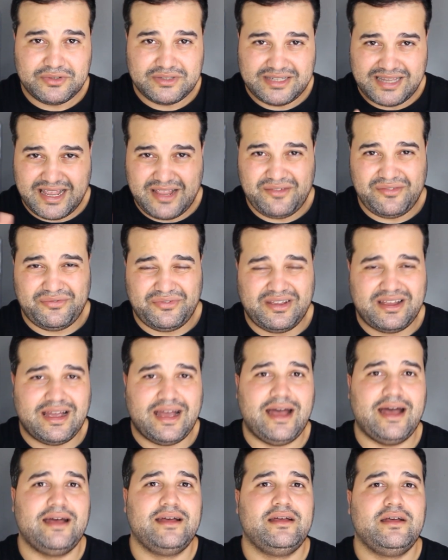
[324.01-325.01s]
sem
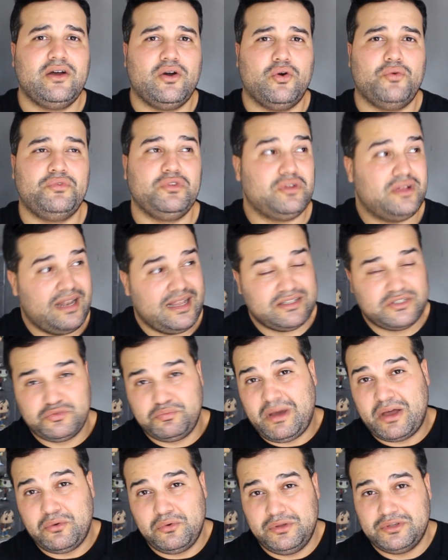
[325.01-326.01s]
ficar ouvindo que nesses
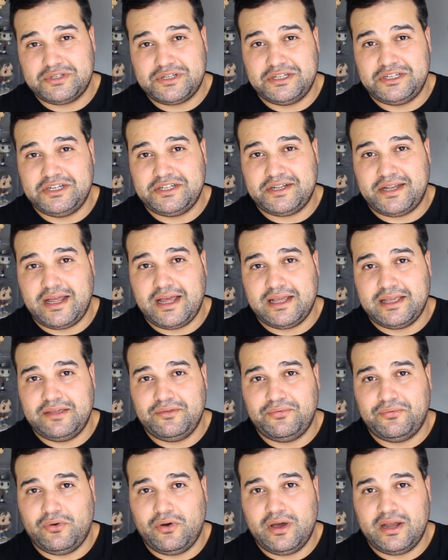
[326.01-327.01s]
barulhos que a gente tá aqui
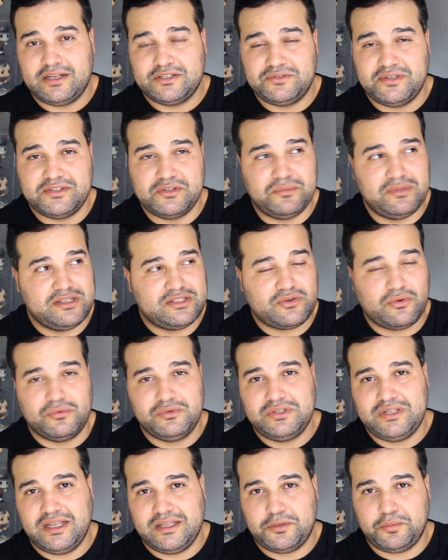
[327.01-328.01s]
fora, às vezes eu me
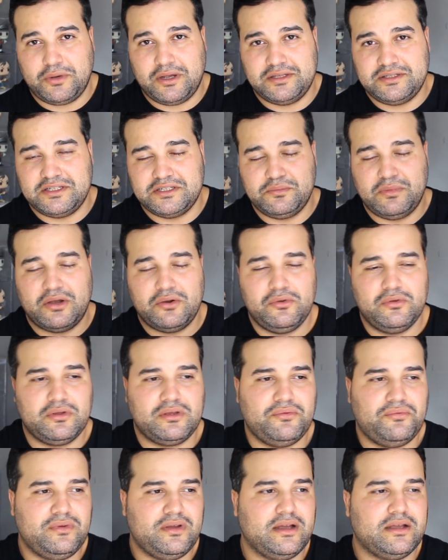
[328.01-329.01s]
desconcentro por causa desses barulhos
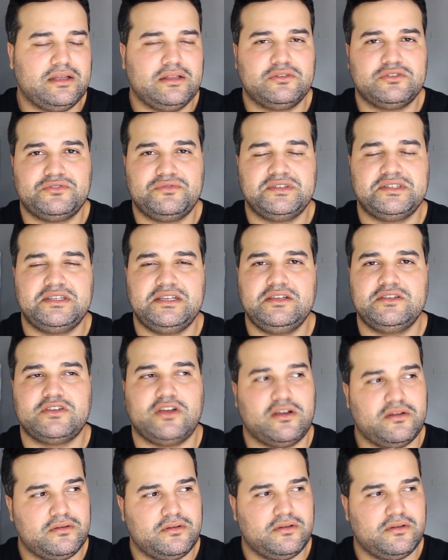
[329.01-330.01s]
que fica aqui dos vizinhos, ó.